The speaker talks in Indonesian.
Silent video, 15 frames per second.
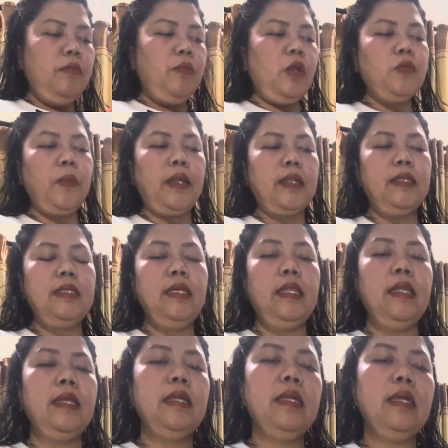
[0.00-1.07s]
prospek di
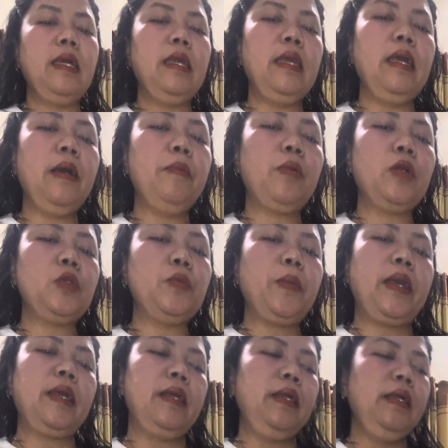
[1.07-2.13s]
sini ya
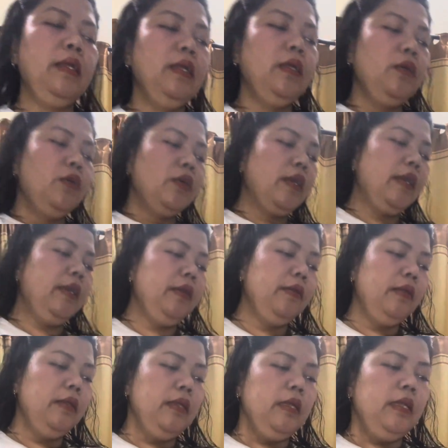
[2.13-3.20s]
prospek oke okay.
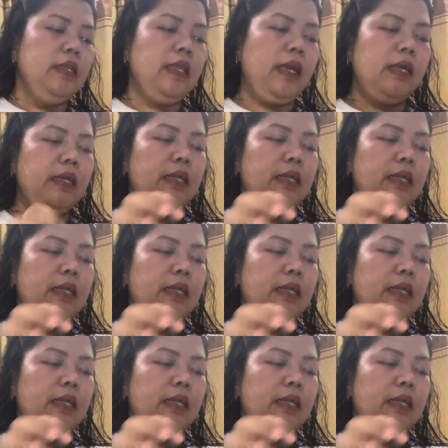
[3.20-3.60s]
nah